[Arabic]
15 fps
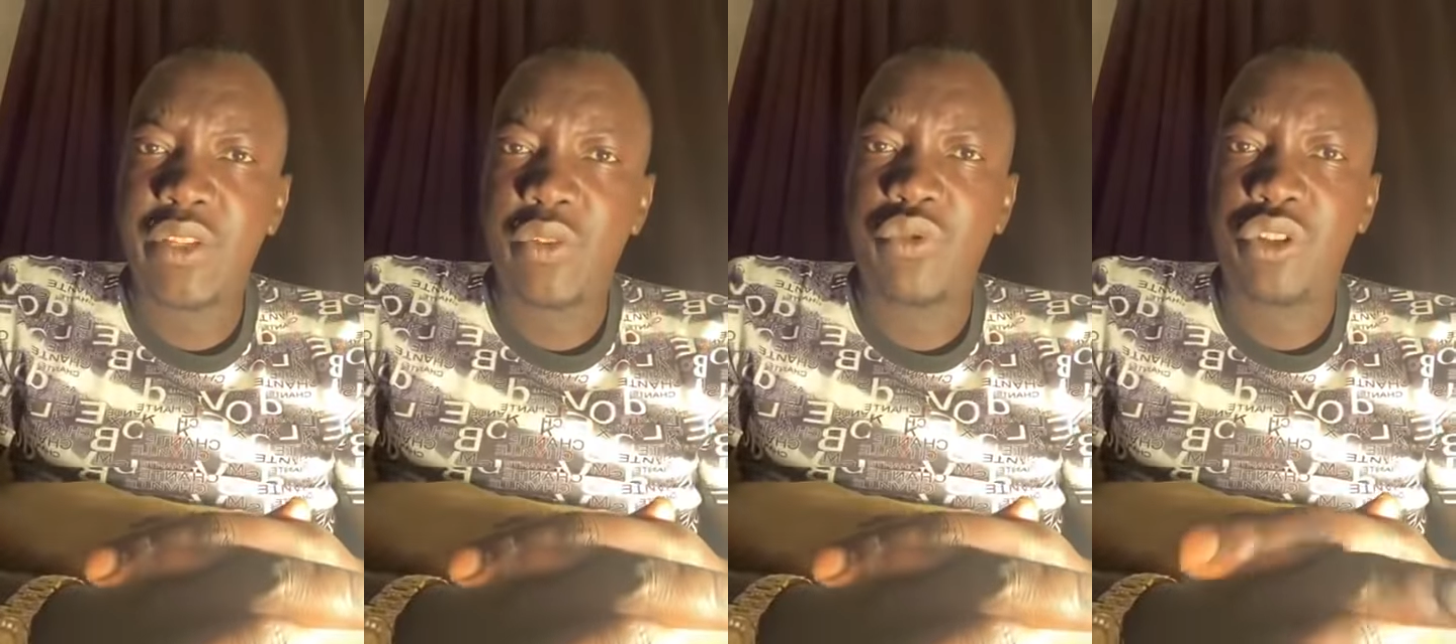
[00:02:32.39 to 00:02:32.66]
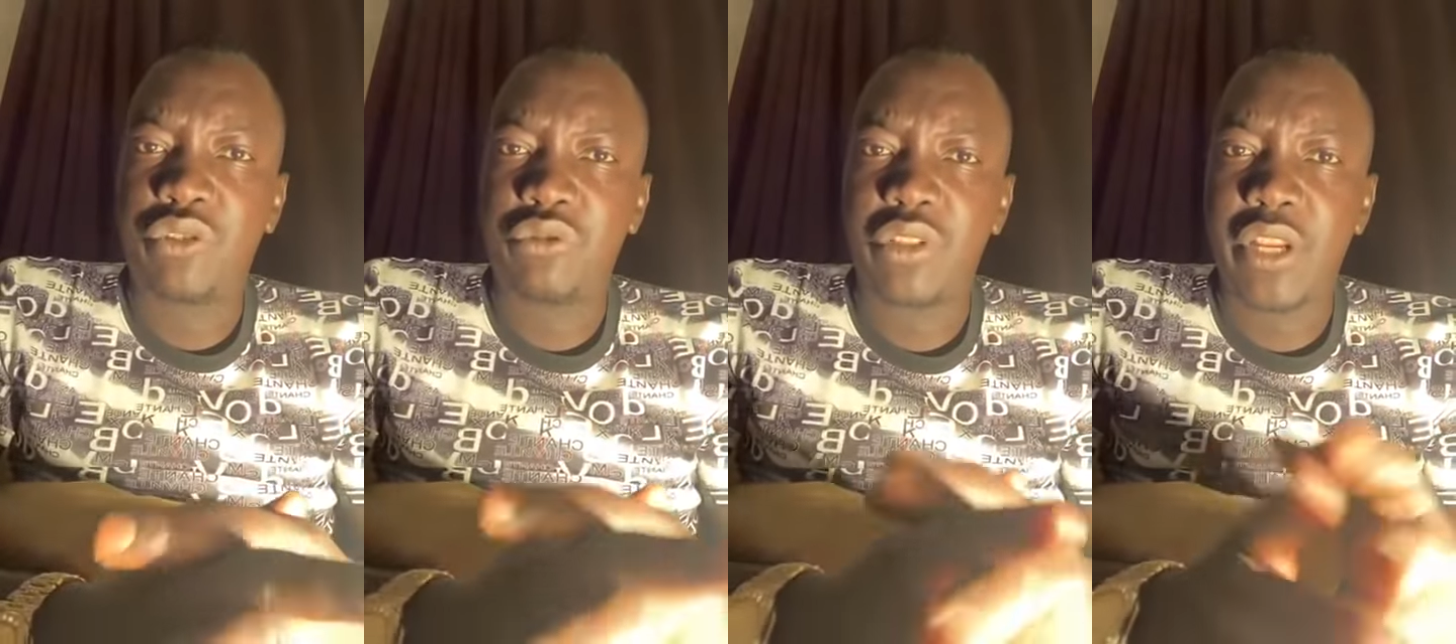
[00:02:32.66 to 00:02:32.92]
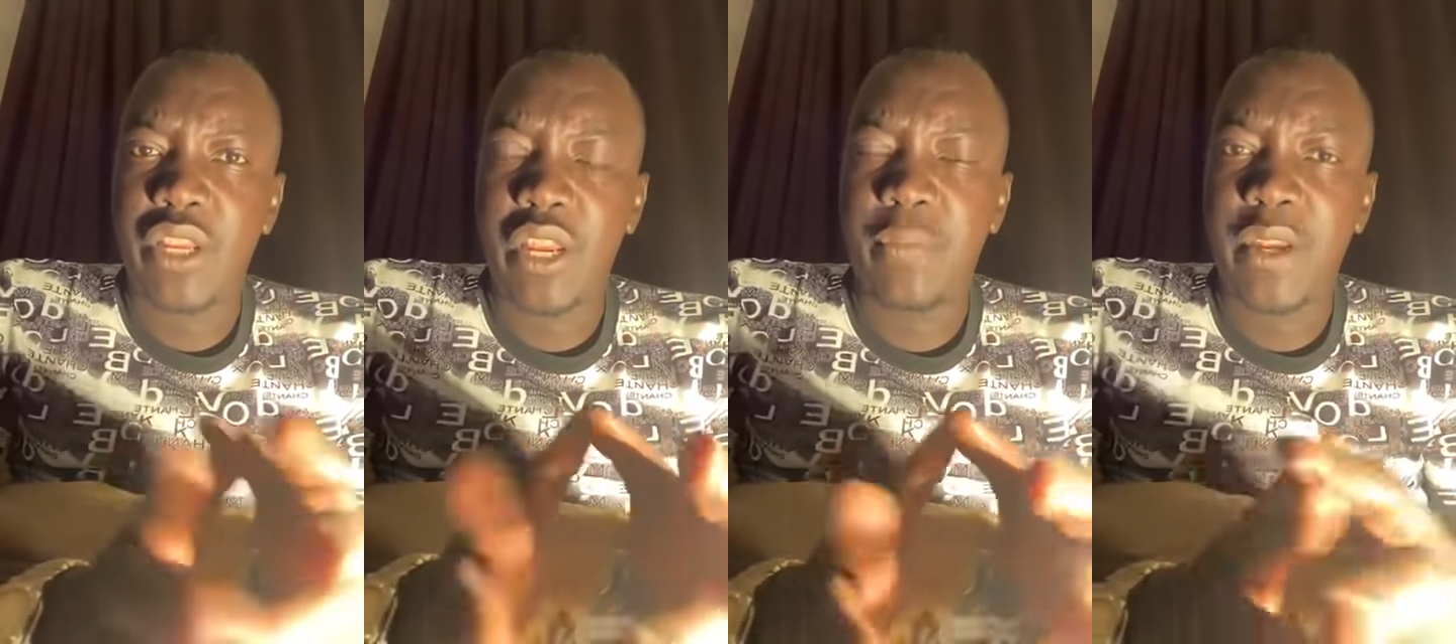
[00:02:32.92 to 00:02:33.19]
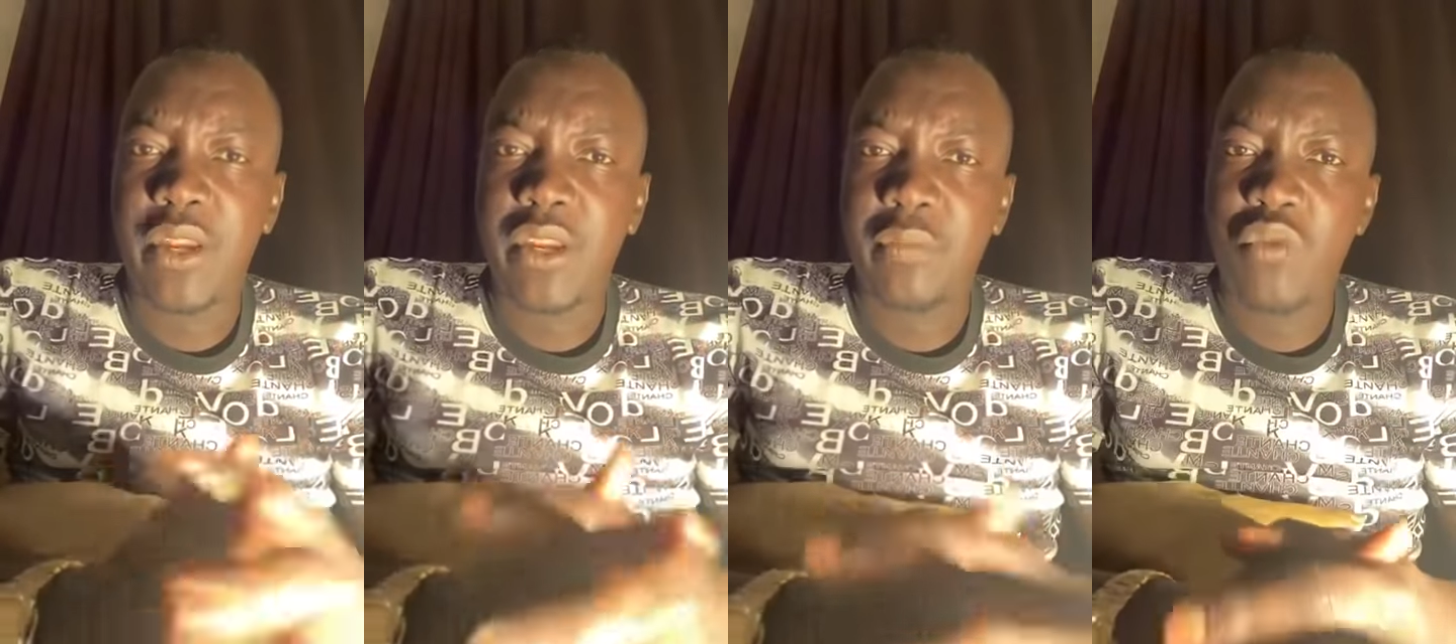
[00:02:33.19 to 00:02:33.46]
زوجته
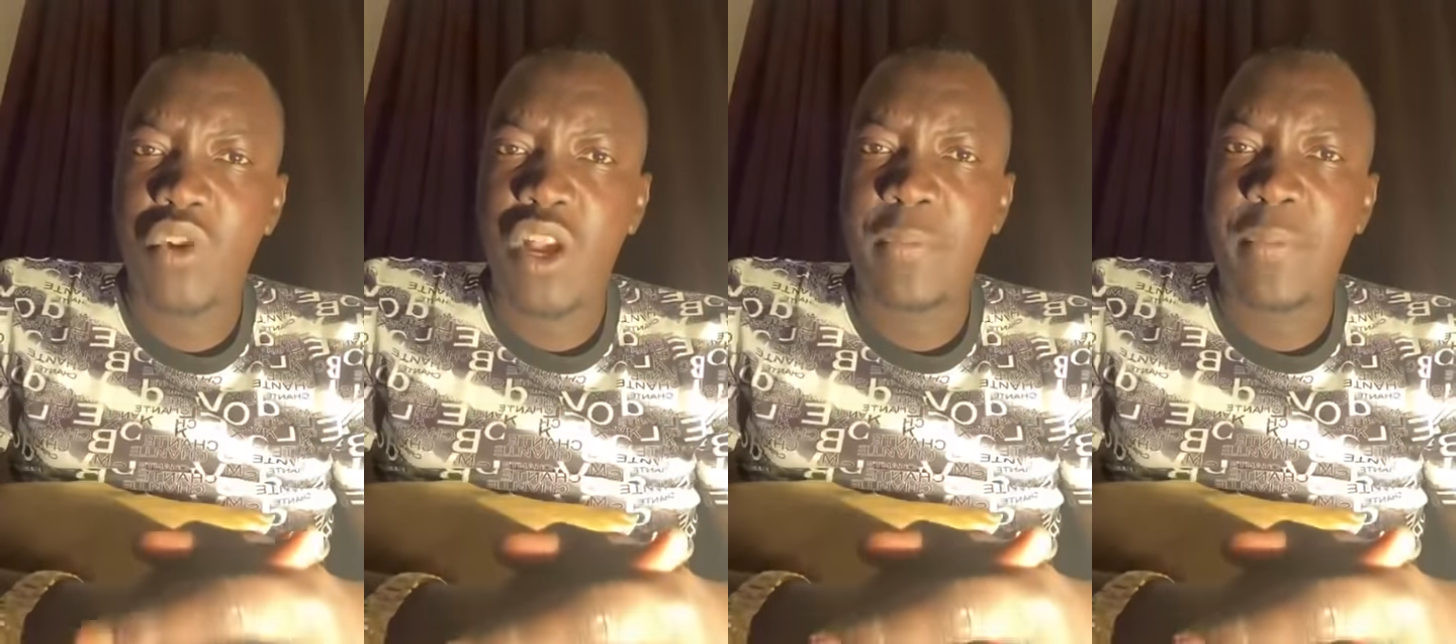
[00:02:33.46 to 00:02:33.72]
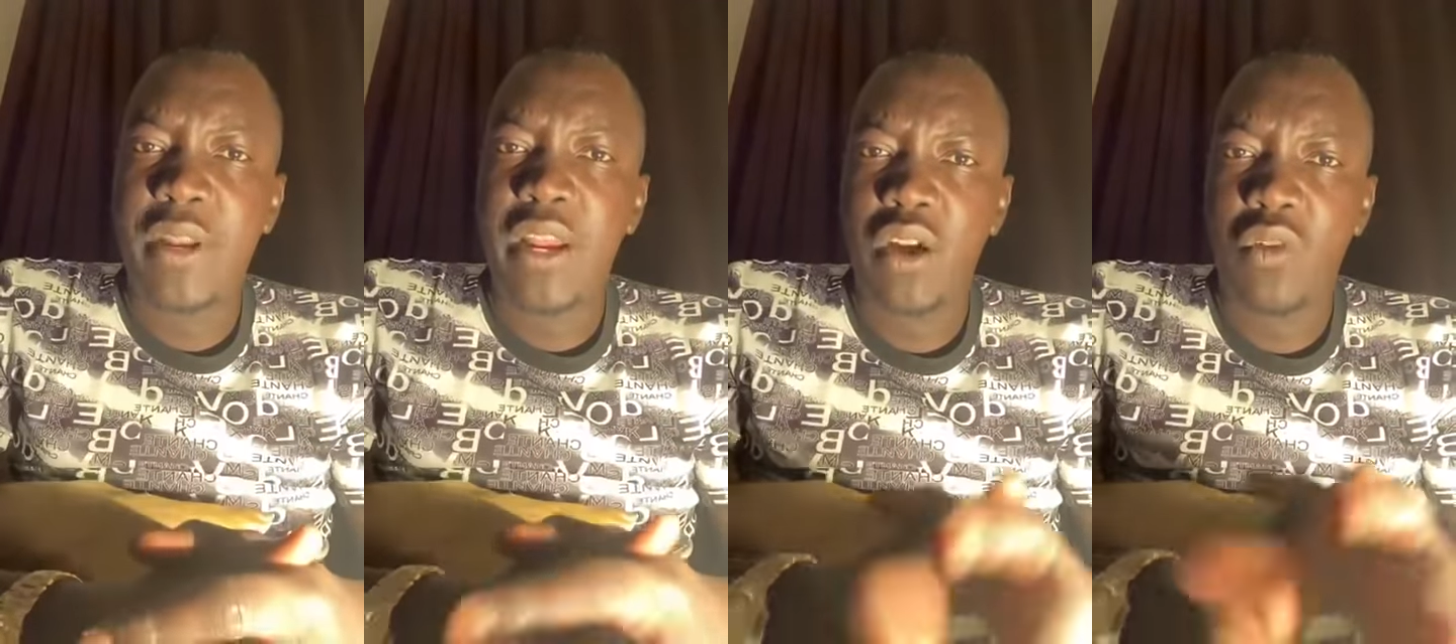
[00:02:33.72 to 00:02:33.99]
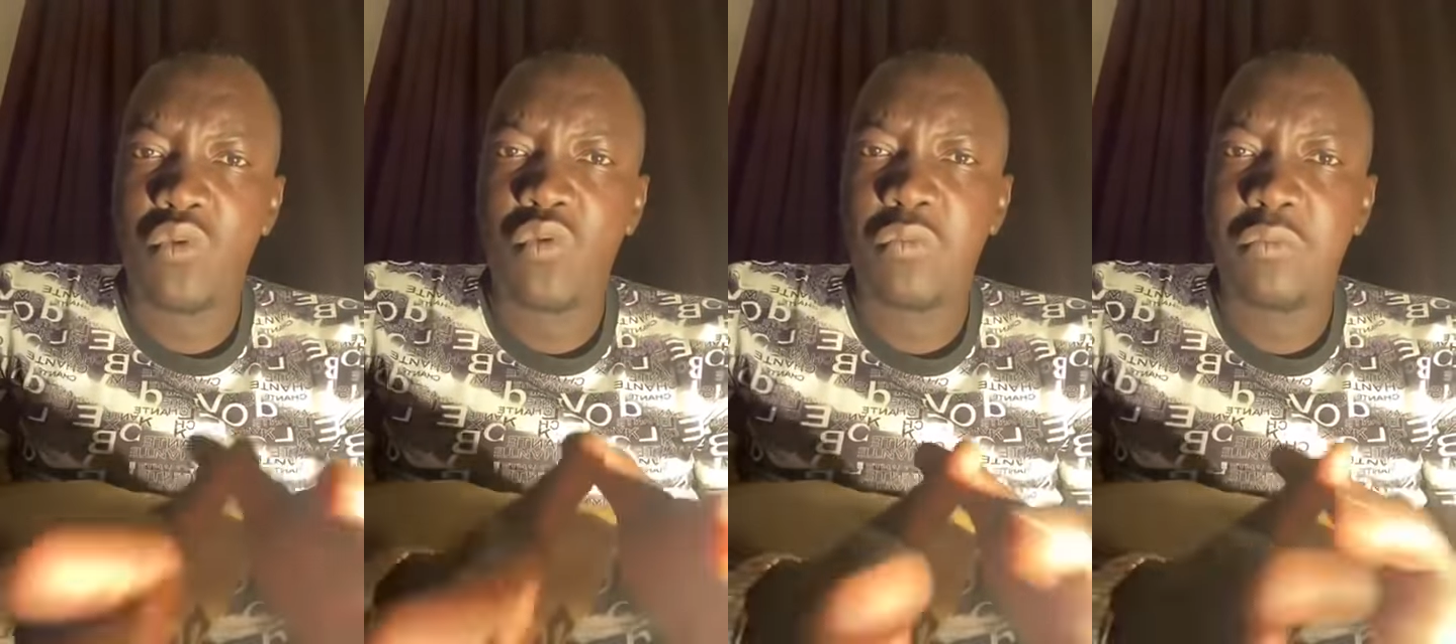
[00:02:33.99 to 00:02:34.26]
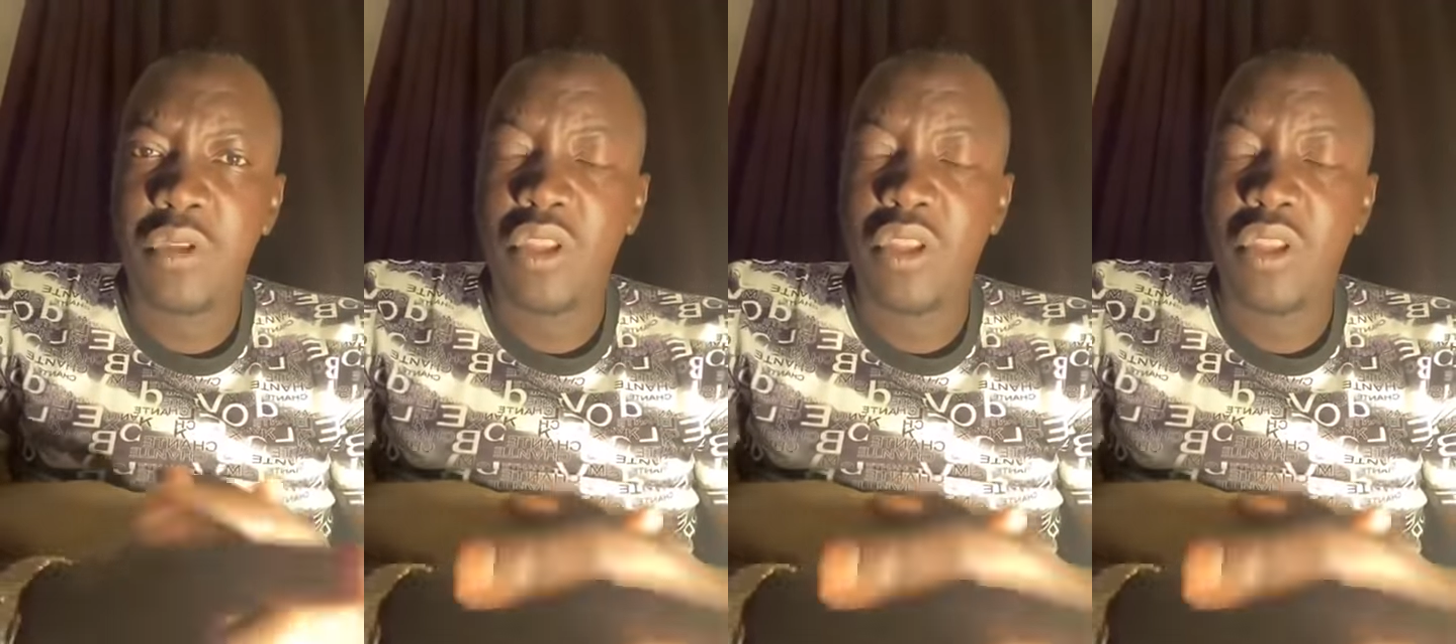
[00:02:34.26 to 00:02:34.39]
تقريبا مقابله او